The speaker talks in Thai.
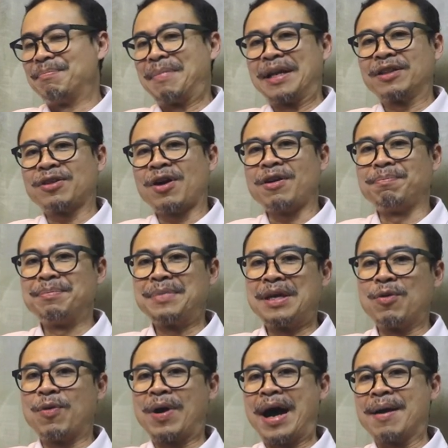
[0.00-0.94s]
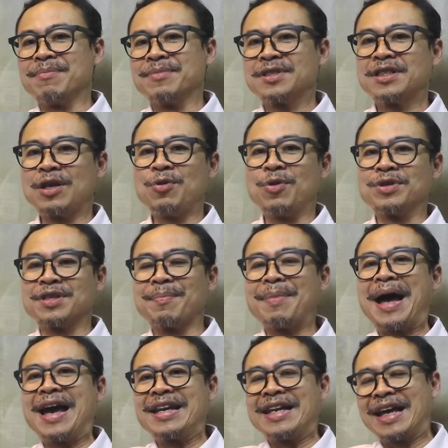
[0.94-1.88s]
มันต้องมีความสะดวกส
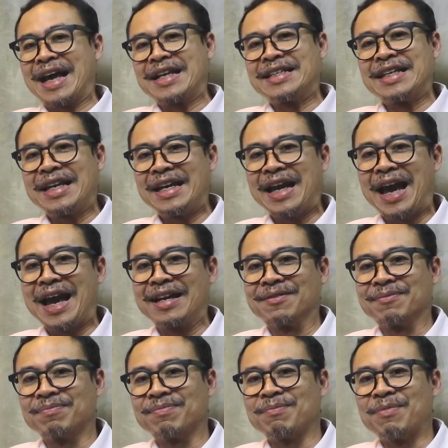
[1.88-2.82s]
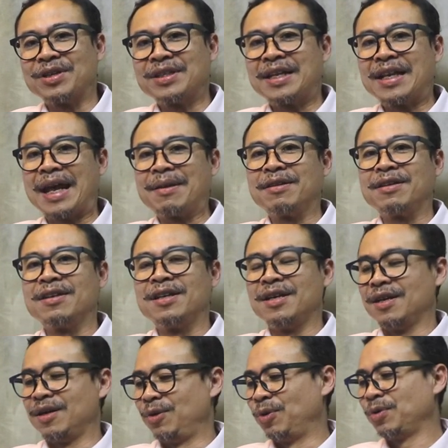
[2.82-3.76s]
บายในการใช้งานเพราะฉะนั้น
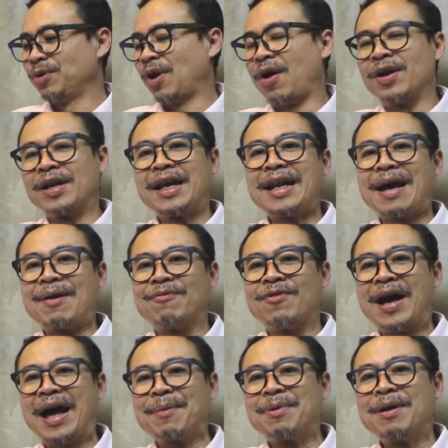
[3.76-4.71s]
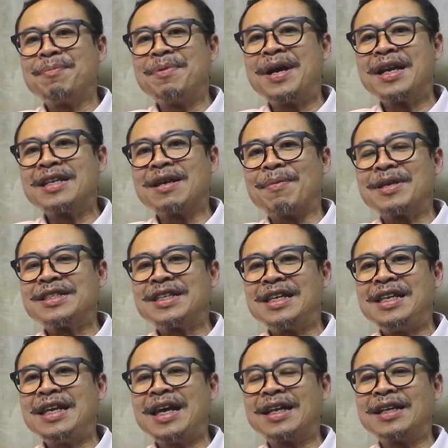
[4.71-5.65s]
ลุงหนอแนะนำว่าเพื่อนๆอย่าไป
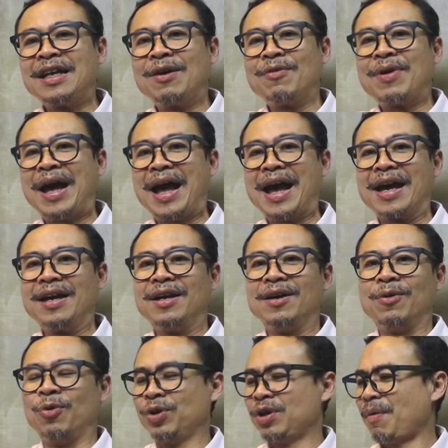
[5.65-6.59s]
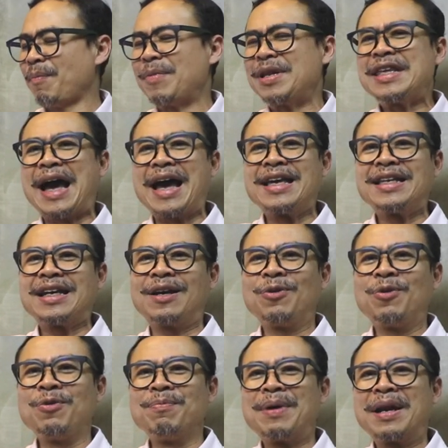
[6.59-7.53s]
ซีเรียสเรื่องว่าโอ้ยมันใหญ่จัง
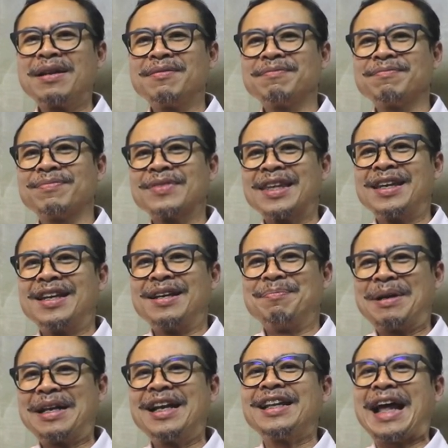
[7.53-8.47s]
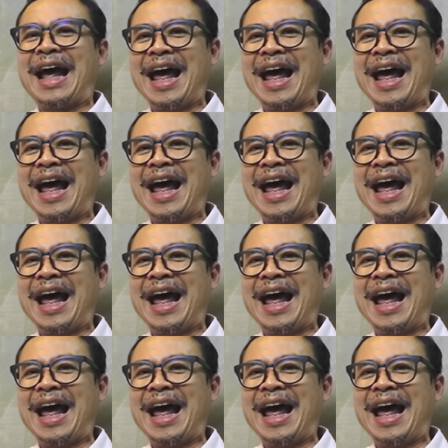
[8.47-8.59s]
ลุงมันเทอะ